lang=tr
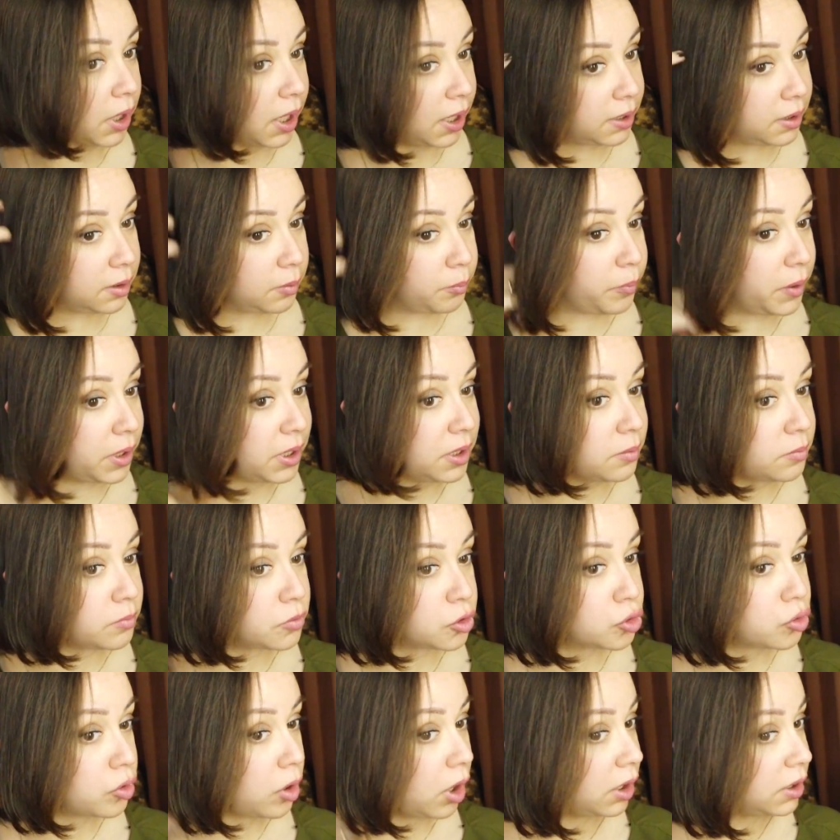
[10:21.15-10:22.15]
Yani
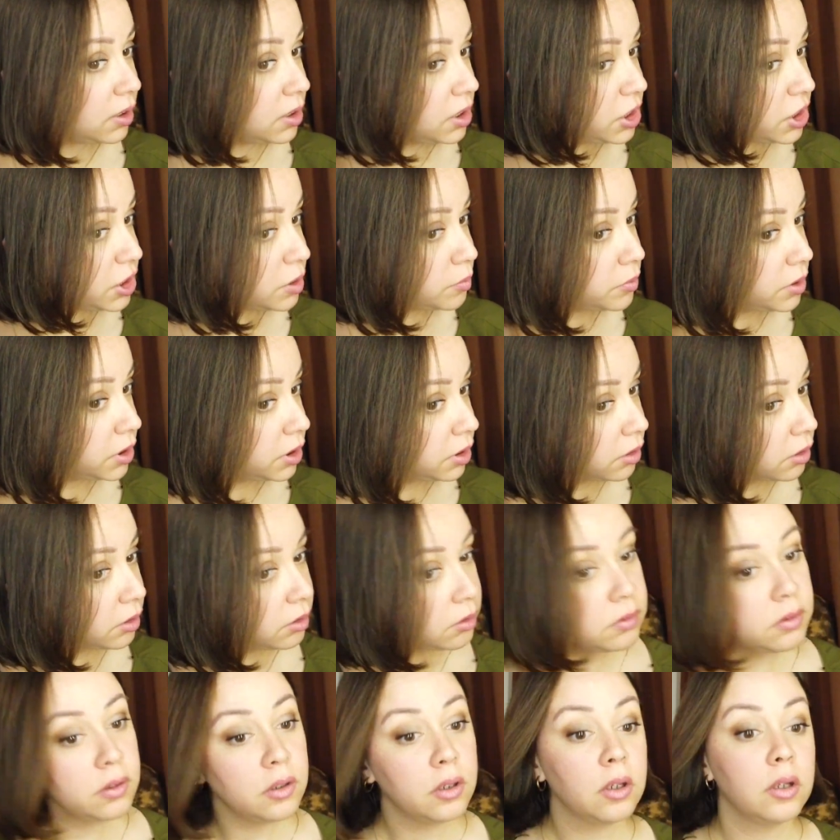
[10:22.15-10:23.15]
benim şu an işimi
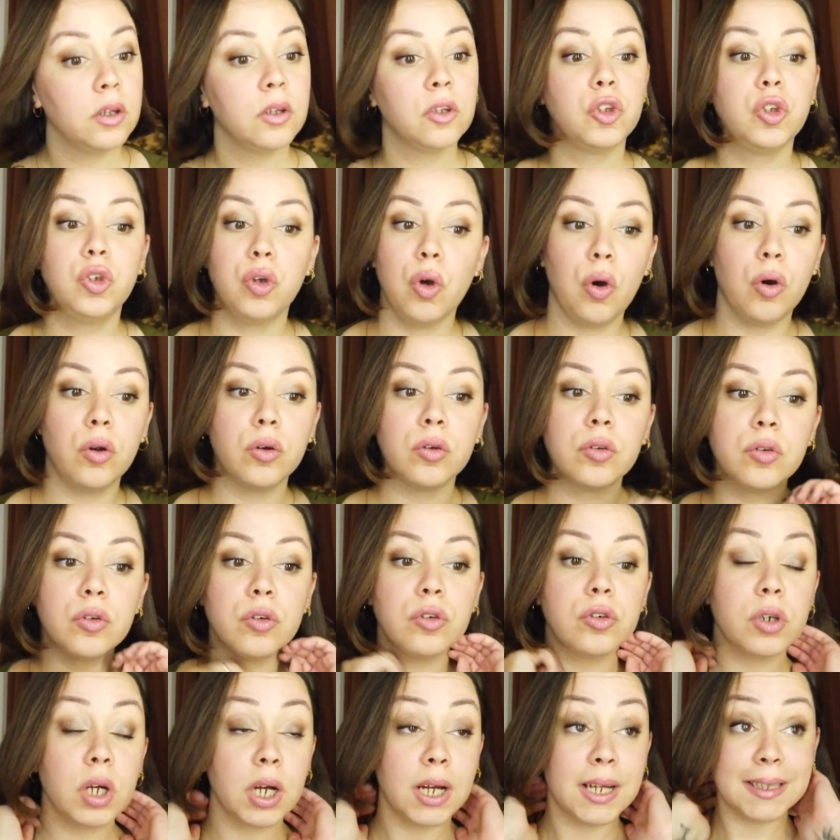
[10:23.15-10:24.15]

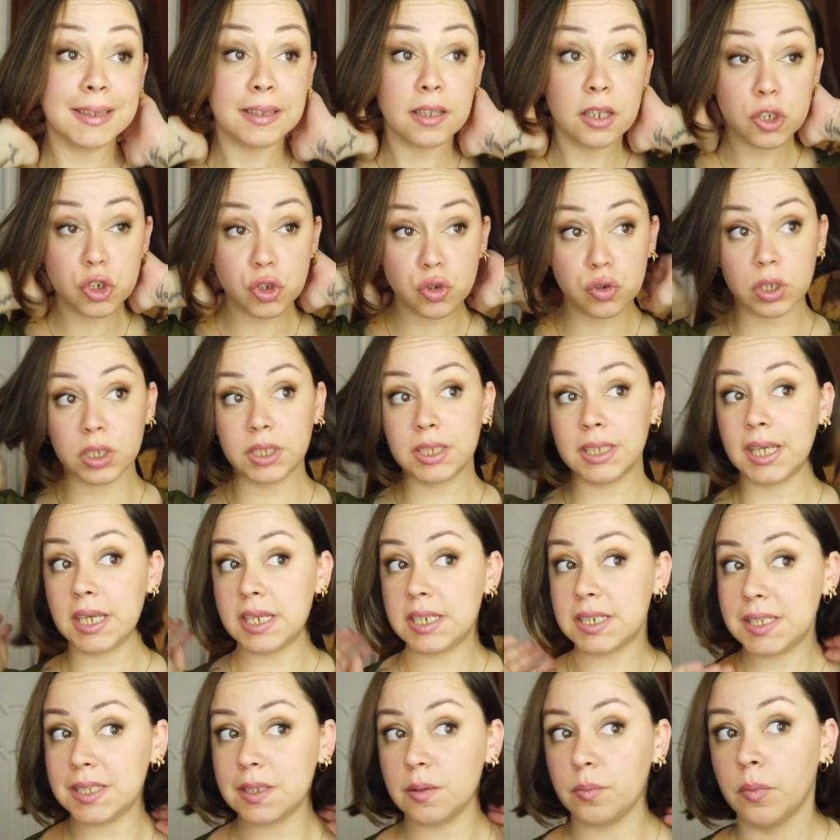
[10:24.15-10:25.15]
gördü. Hatta şu an
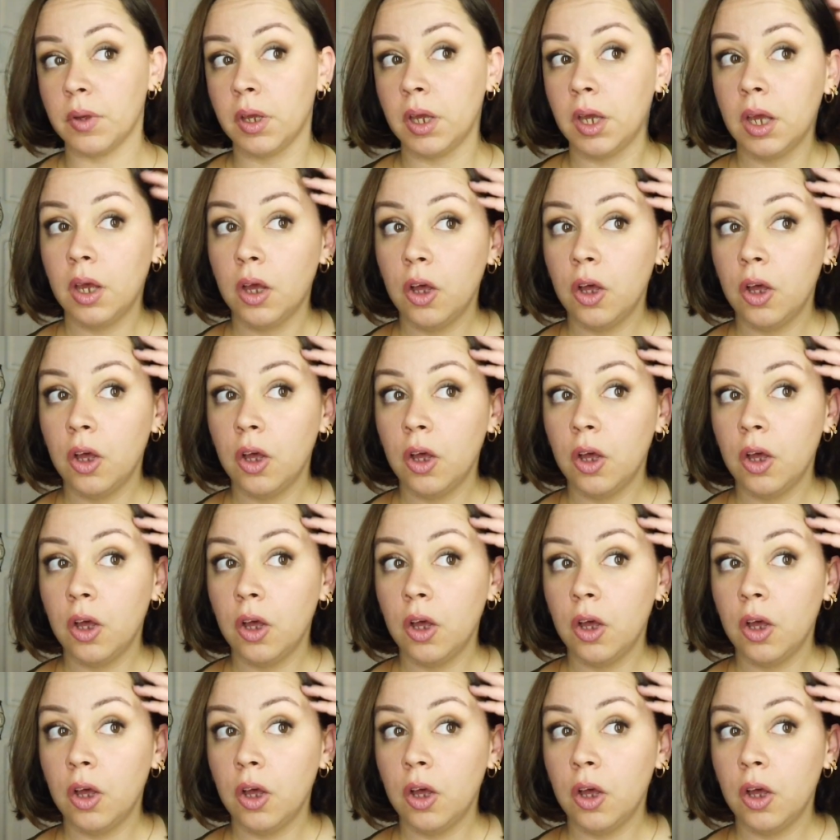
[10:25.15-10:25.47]
geçtim.